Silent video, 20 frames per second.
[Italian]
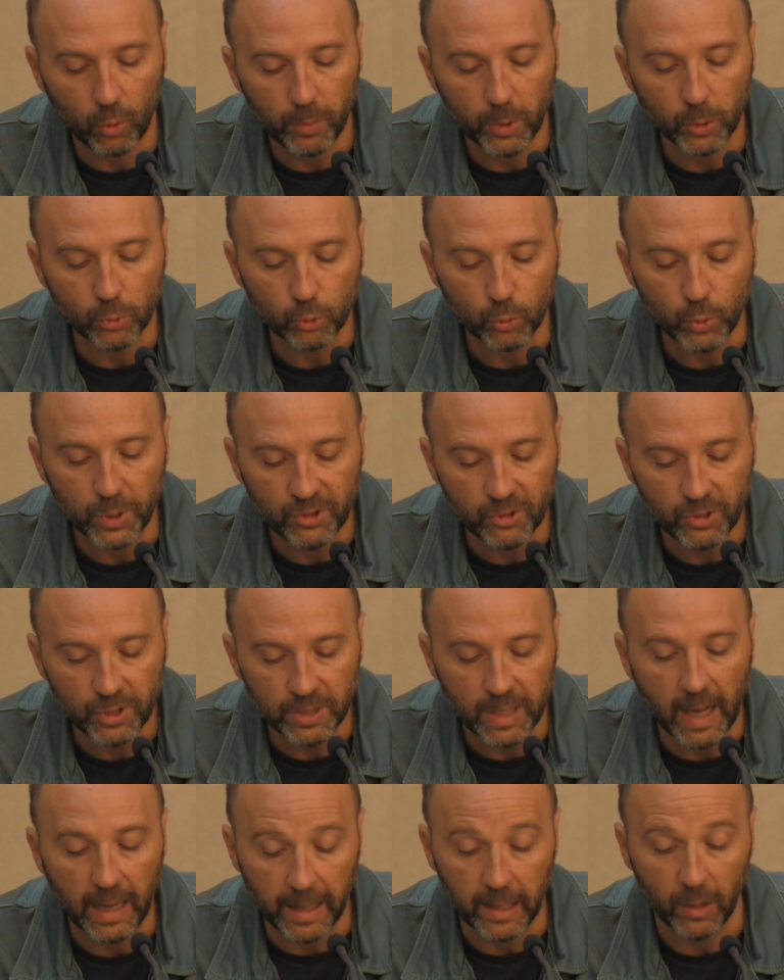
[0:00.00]
come un
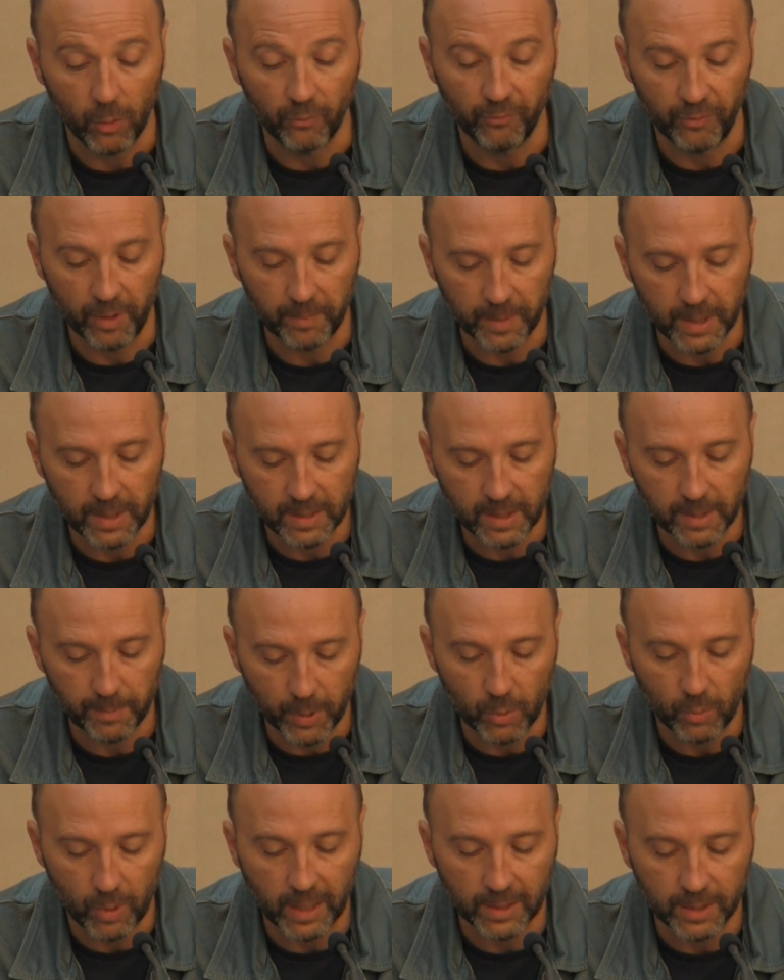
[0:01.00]
suicida e ovviamente
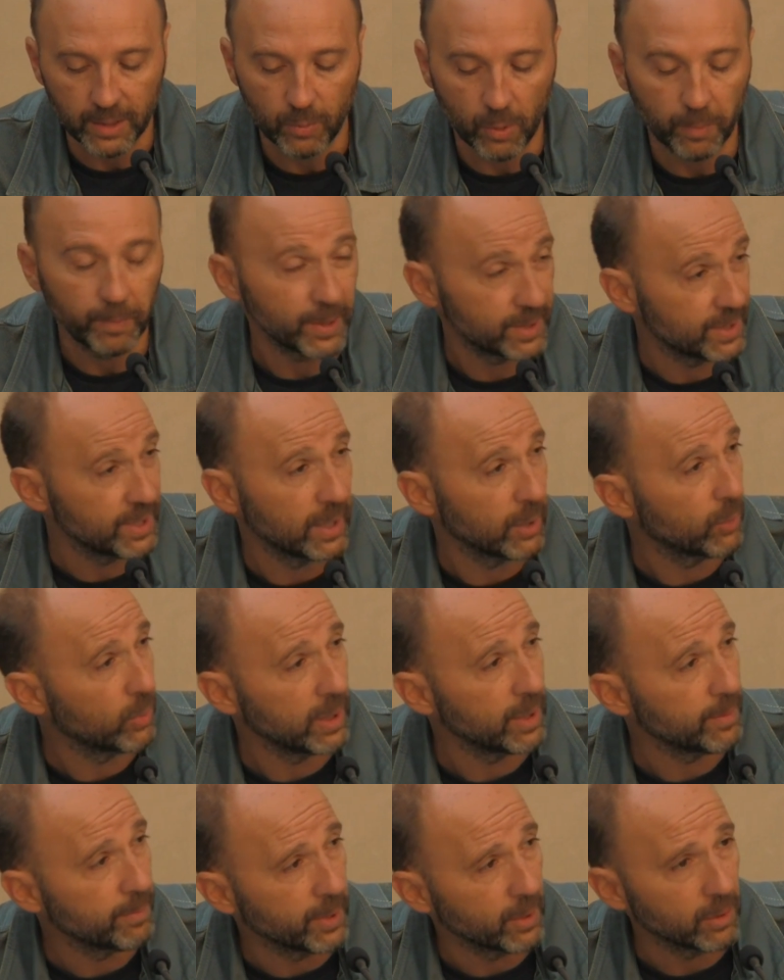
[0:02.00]
per un attimo persi
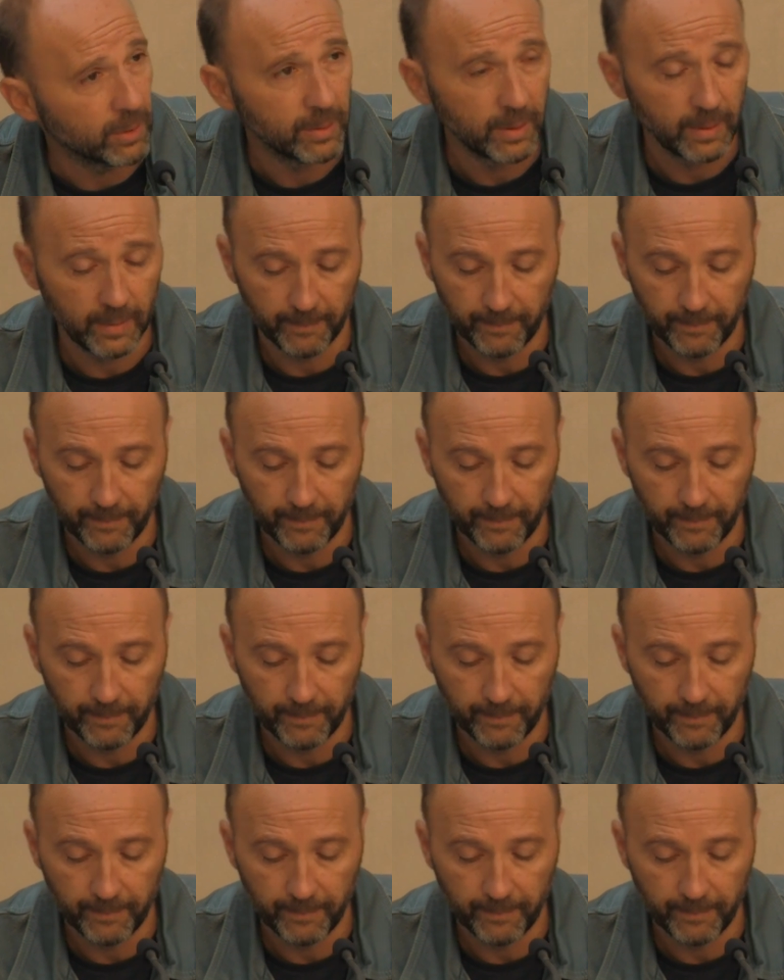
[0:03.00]
l'equilibrio.